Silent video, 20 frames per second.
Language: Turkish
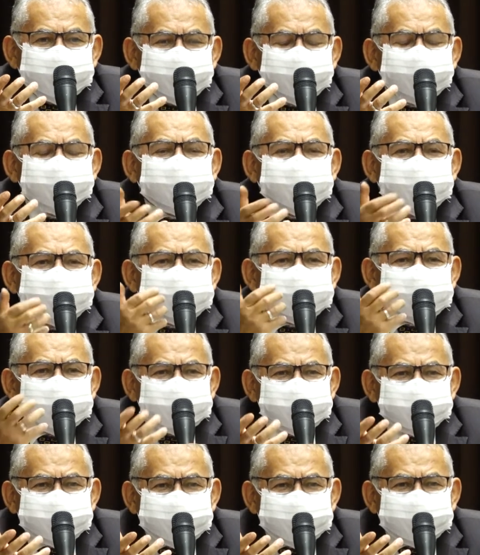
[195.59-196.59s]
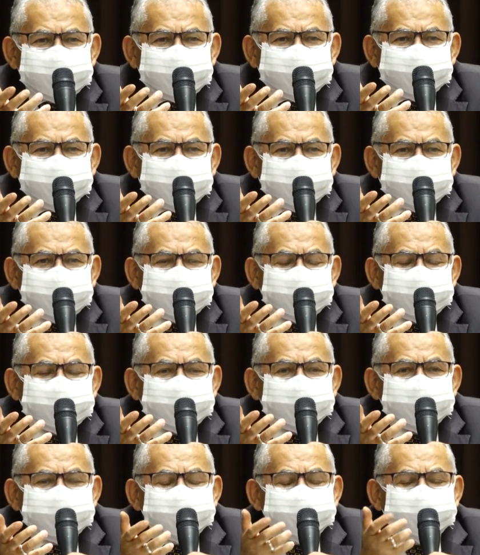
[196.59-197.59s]
Ülkemize hizmet etmek.
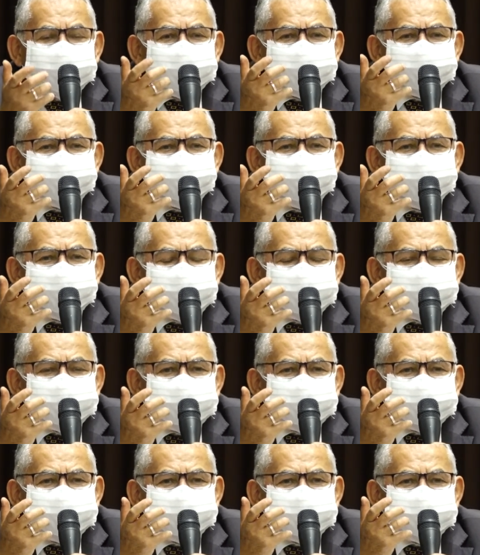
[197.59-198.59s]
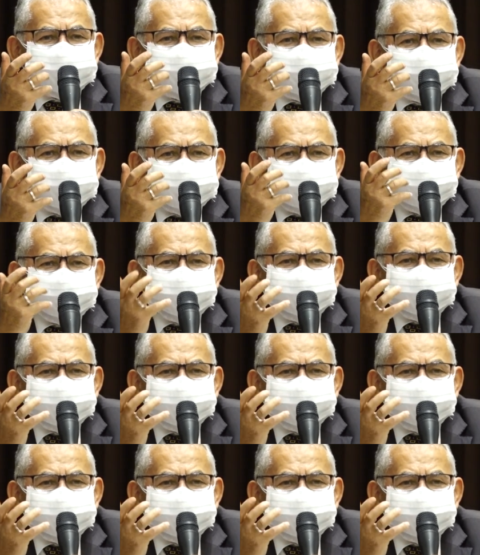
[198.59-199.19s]
Sayın Cumhurbaşkanımızın hedef